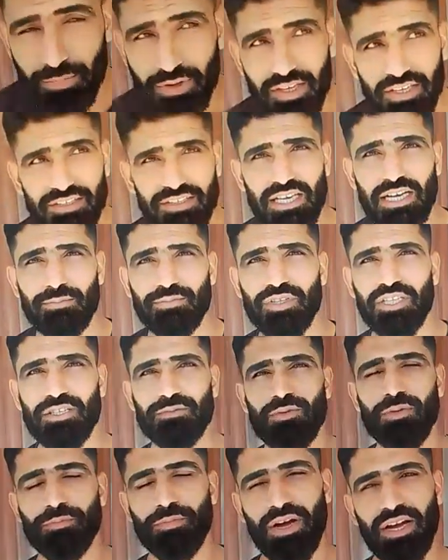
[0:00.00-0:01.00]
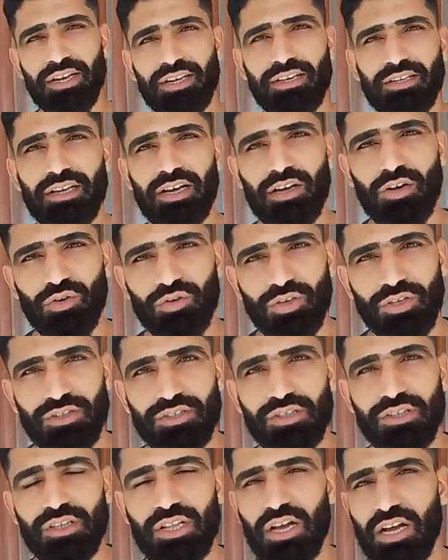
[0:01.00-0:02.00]
भी अपने हिसाब से इसमें पानी डालोगे
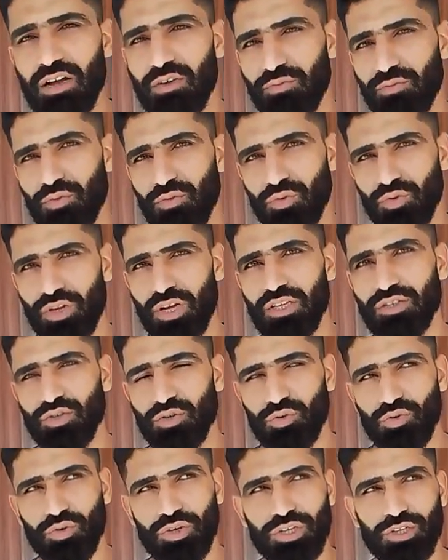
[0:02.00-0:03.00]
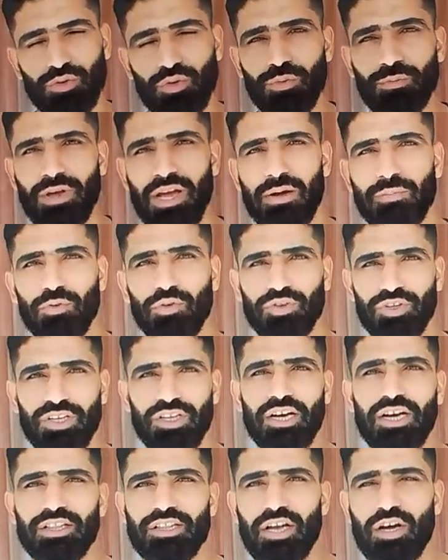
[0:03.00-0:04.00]
जितना आप उठा सकोगे तो मैं आपको
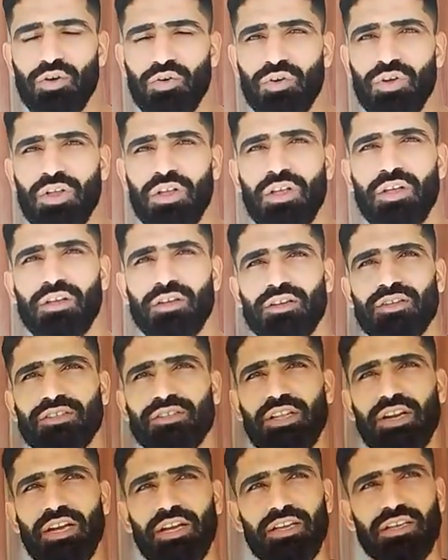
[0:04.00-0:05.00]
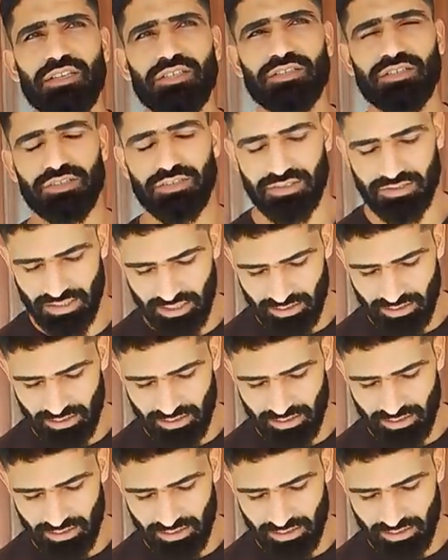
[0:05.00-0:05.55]
दिखाता हूँ किस तरह इस